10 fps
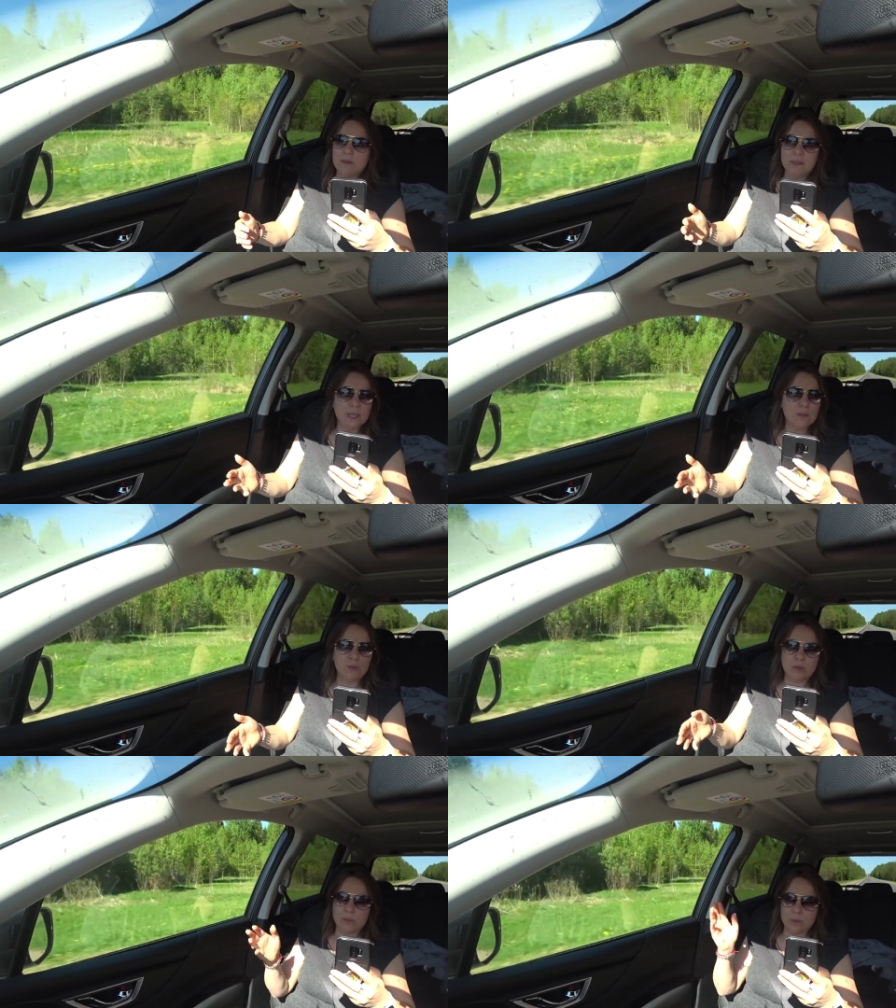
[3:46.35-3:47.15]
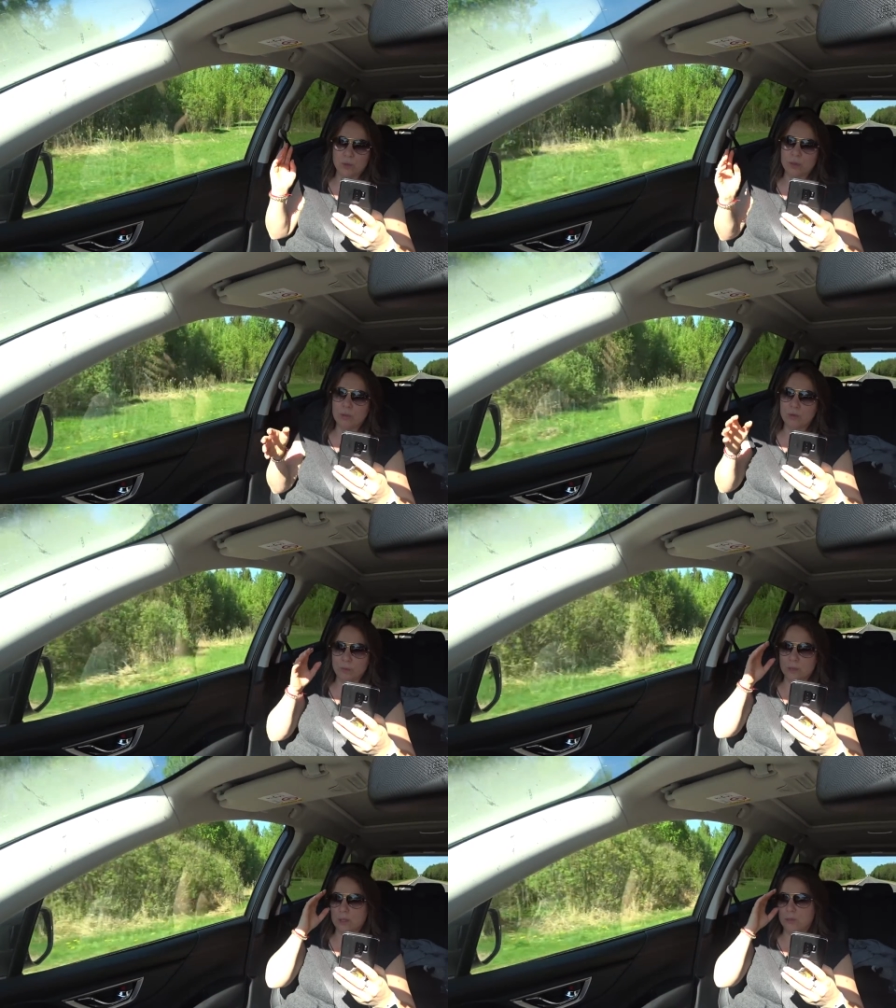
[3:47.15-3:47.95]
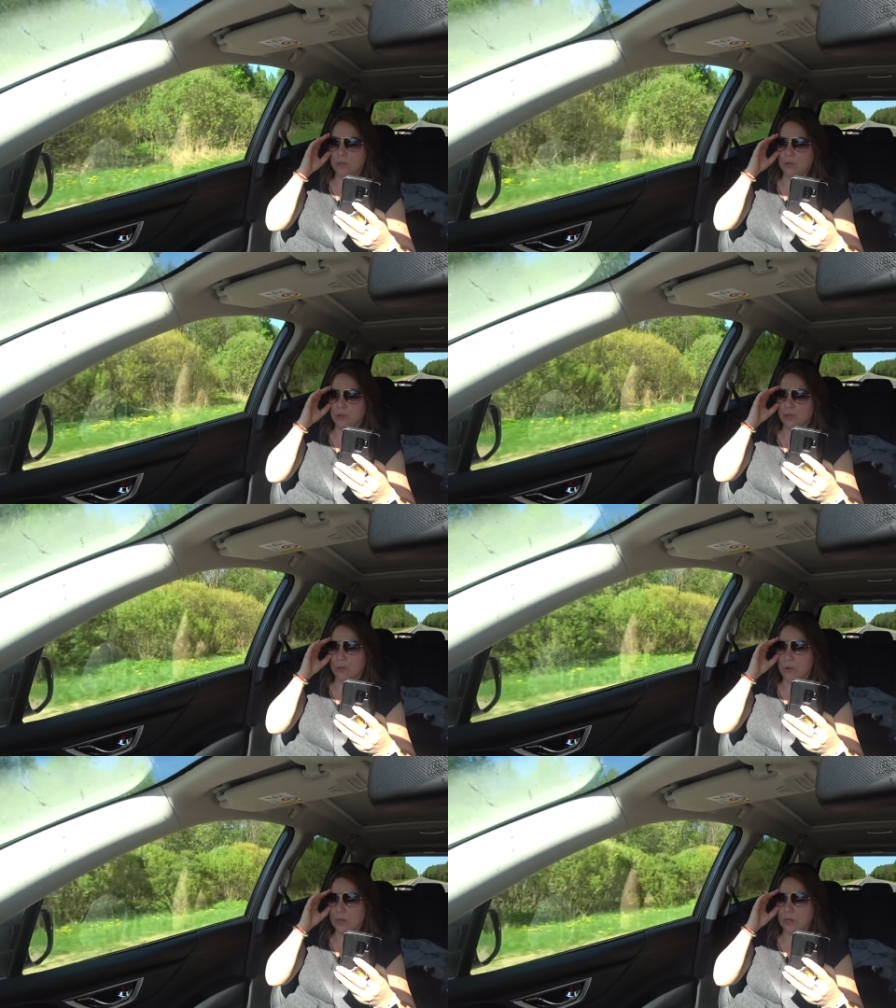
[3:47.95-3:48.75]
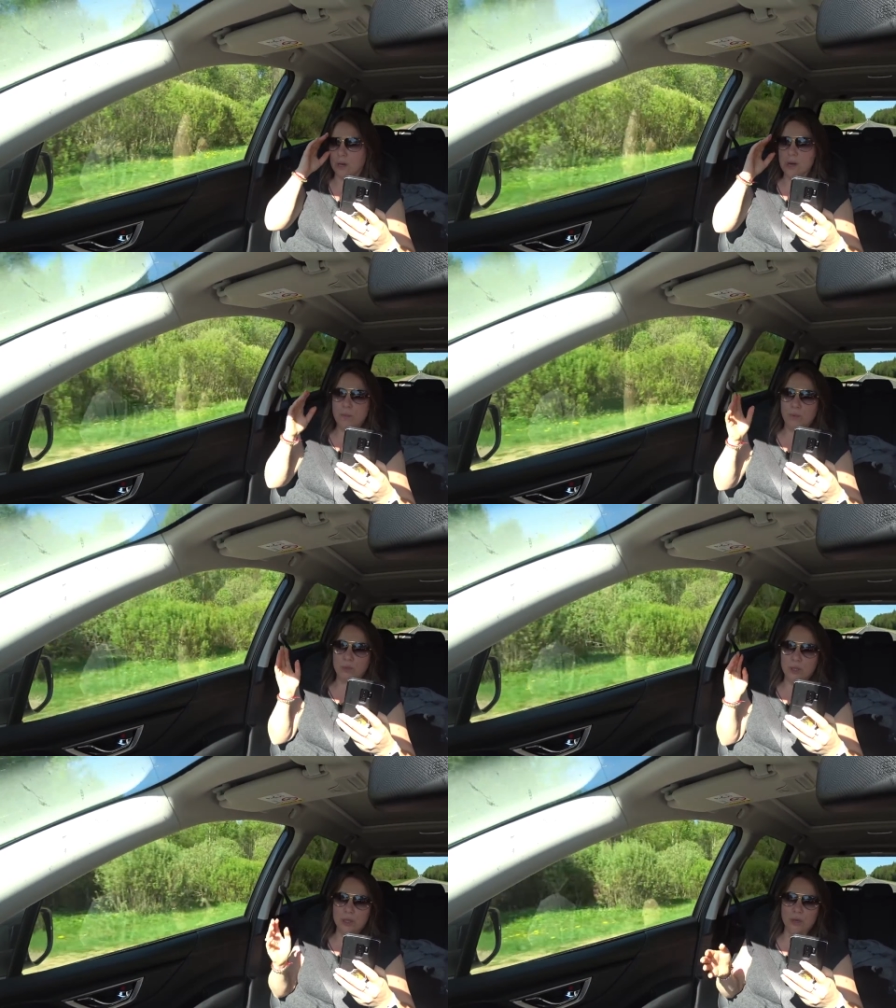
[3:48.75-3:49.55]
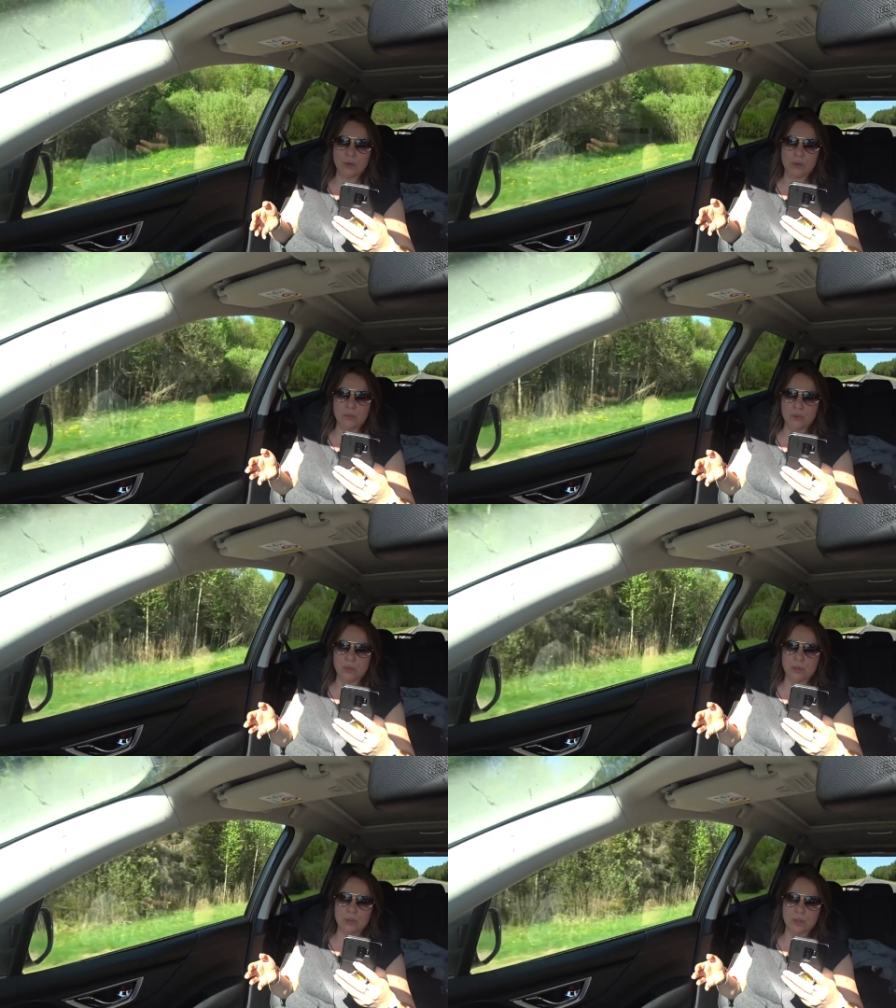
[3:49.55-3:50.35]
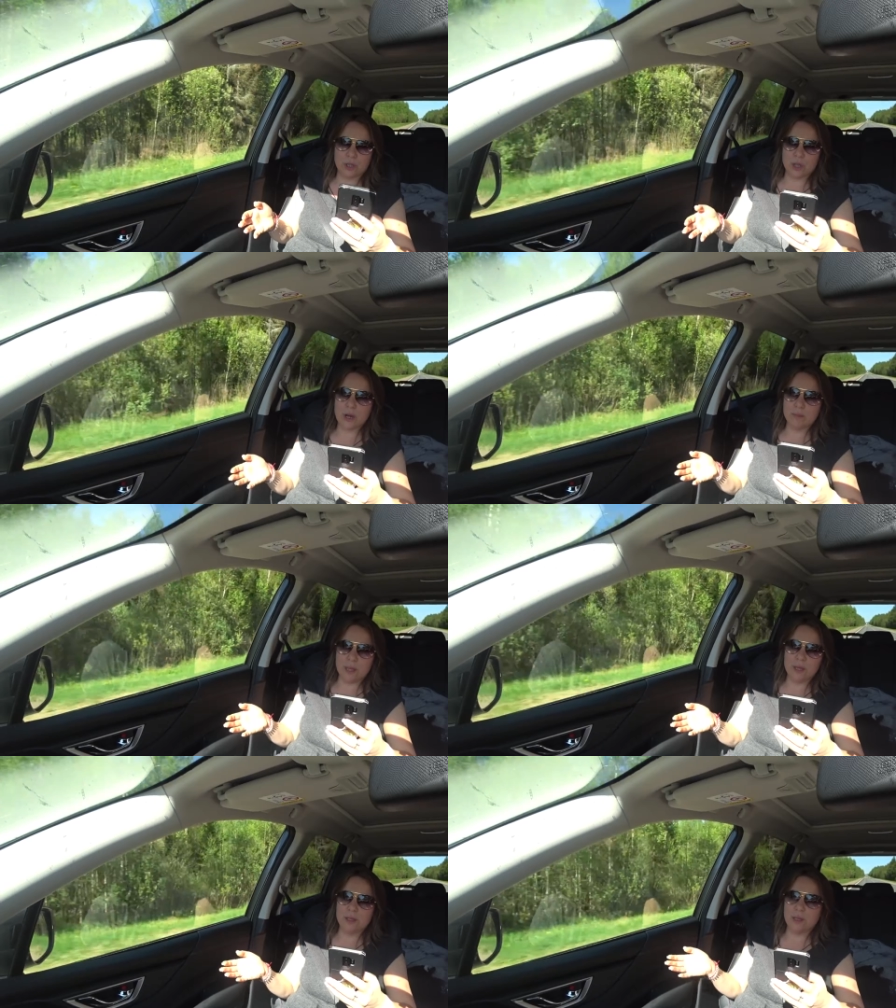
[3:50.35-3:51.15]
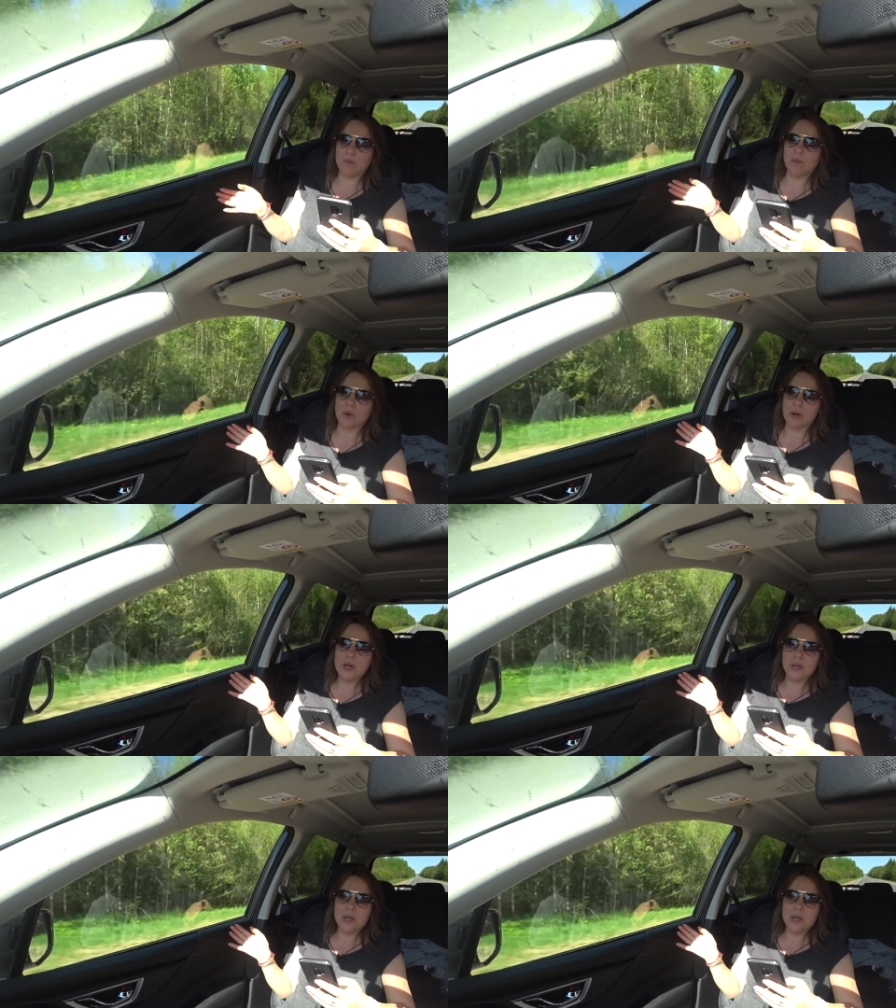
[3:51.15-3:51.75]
Всякое может быть. Там может быть хлобыснуться с горки, получить какой-нибудь э, шрам, да, не дай бог.